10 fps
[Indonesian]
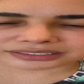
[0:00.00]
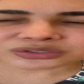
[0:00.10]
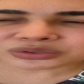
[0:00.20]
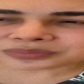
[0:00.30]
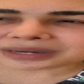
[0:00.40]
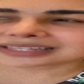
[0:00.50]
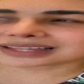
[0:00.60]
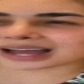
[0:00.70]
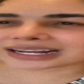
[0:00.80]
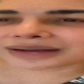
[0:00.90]
lu belajar
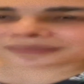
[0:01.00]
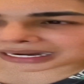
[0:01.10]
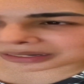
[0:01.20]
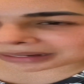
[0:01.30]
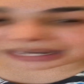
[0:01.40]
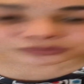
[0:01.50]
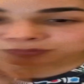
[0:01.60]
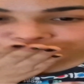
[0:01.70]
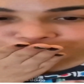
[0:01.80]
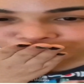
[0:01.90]
agama dari mana
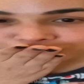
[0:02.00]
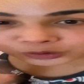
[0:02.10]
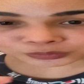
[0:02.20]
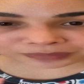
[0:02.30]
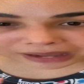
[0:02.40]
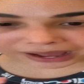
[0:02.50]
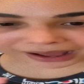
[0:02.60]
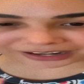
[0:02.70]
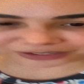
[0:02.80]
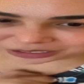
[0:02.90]
lupa
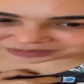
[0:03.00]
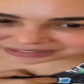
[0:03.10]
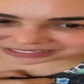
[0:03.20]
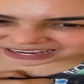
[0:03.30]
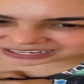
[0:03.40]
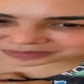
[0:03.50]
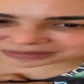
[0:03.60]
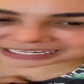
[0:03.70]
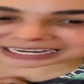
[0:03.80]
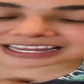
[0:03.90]
lu kan belajar
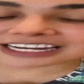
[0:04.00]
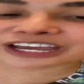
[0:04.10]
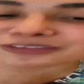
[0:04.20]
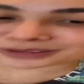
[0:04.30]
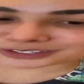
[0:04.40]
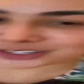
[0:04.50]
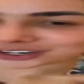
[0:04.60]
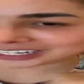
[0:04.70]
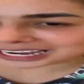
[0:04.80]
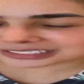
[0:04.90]
agamanya kan dari efek
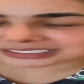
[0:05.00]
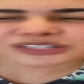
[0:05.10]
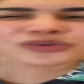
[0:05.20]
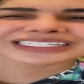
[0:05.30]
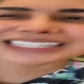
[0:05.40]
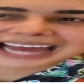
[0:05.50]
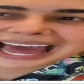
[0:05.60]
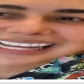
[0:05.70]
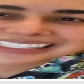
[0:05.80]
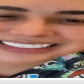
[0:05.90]
curhat kan jadi wajar
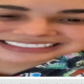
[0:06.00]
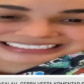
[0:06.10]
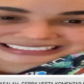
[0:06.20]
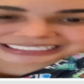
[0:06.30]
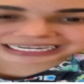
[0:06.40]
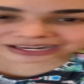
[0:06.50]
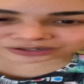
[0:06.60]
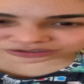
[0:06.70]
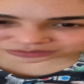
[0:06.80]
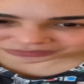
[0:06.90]
aja sih
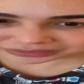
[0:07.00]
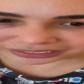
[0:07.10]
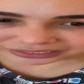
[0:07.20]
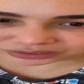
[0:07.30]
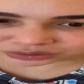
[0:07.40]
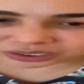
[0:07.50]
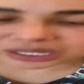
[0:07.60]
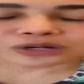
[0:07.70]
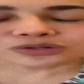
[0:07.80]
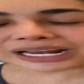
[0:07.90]
kalau lu seperti itu
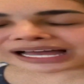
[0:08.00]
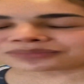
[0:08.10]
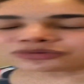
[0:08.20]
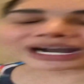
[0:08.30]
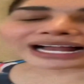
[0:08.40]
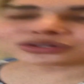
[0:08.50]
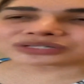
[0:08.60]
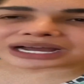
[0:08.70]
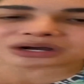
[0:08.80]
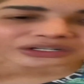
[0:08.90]
udahlah muka lu yang